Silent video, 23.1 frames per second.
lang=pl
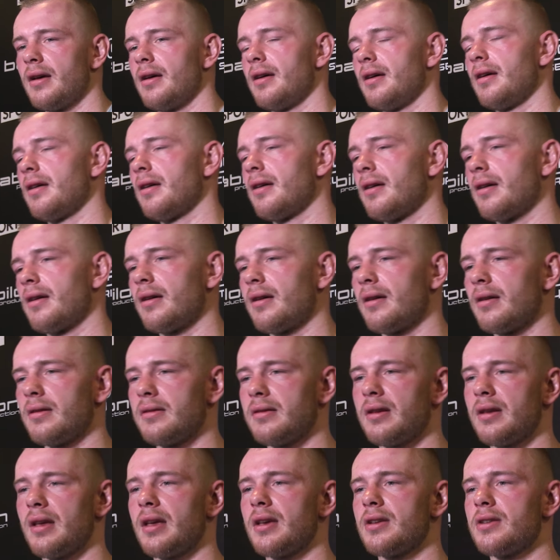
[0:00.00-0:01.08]
e,
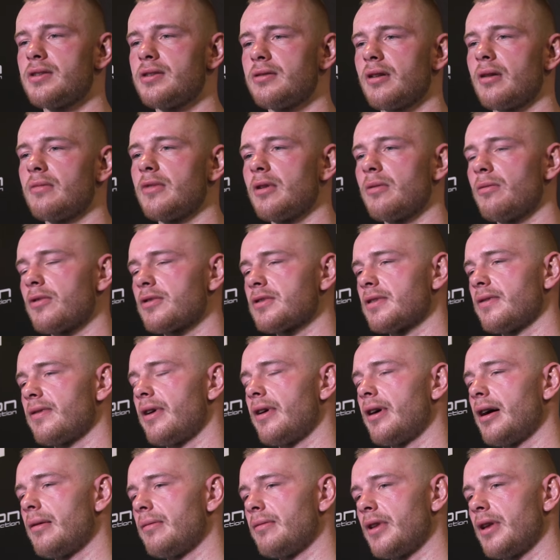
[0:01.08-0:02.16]
nie jeździłem, nie
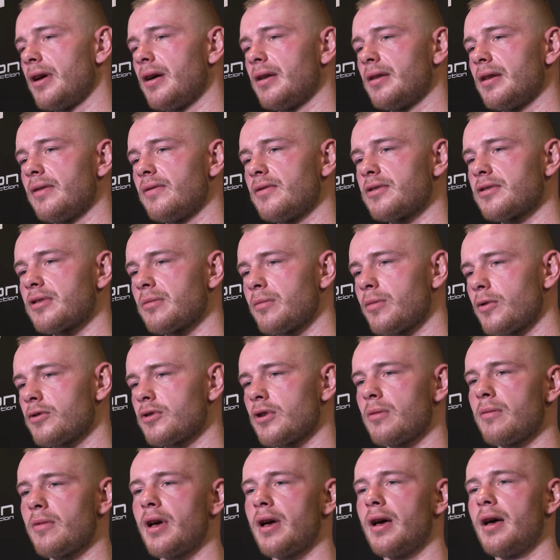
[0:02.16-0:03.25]
boksowałem na najwyższym
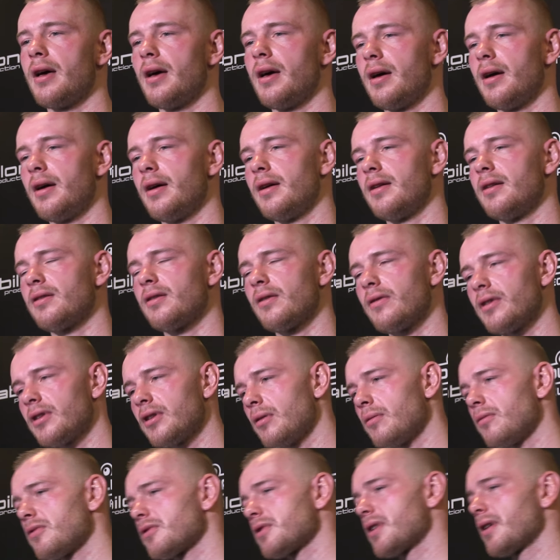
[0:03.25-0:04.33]
poziomie i to
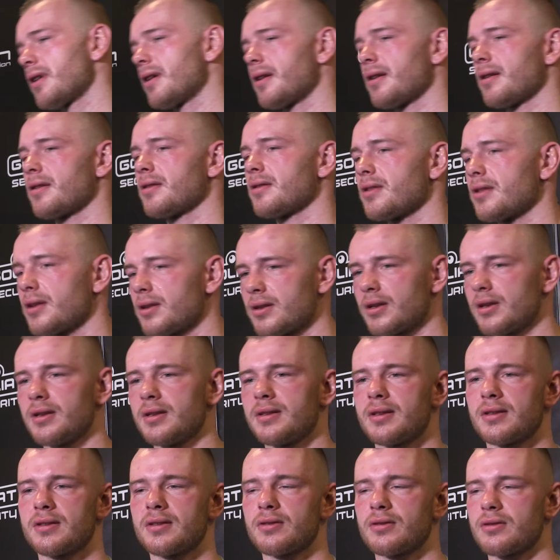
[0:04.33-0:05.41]
wiadomo, że, że jeżeli
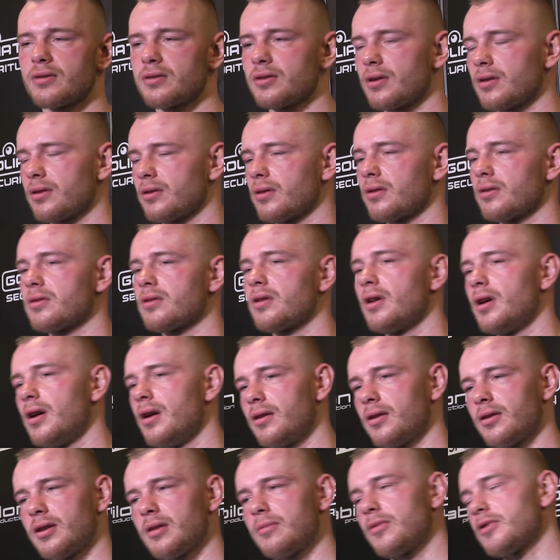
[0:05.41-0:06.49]
chcesz coś osiągnąć,
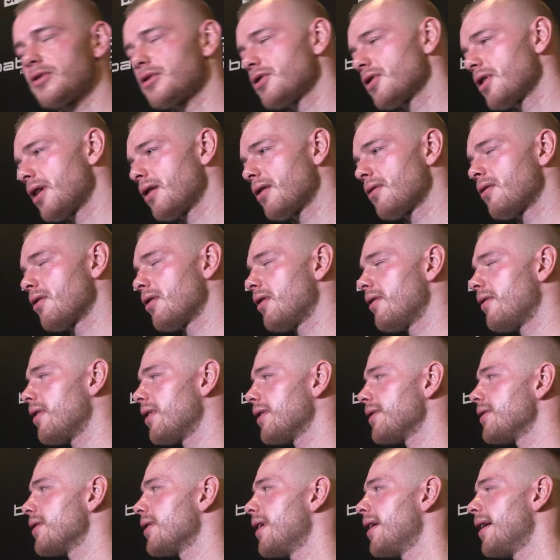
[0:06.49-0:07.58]
to nie możesz
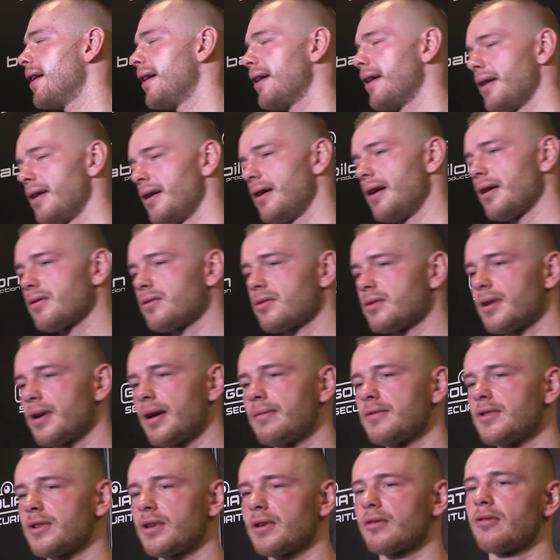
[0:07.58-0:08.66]
kalkulować, jak
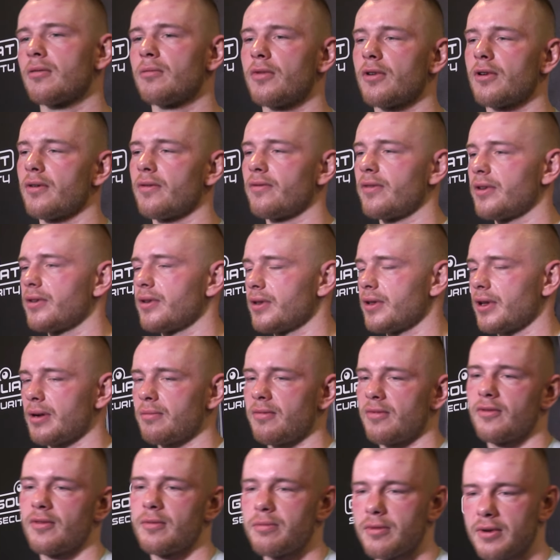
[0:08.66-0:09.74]
rzucałem cię na głęboką wodę, to
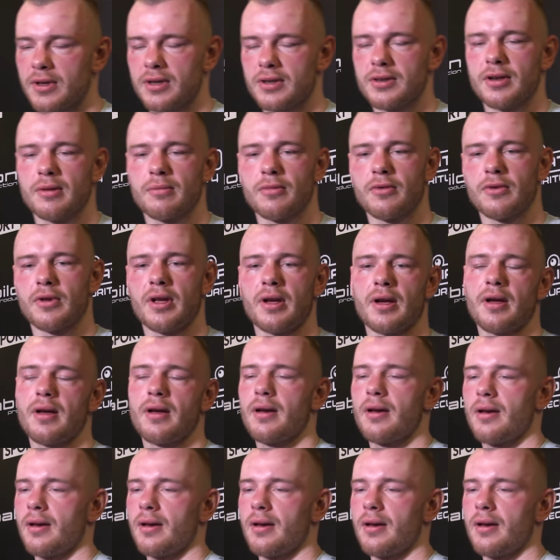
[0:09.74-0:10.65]
albo wypłyniesz, albo nie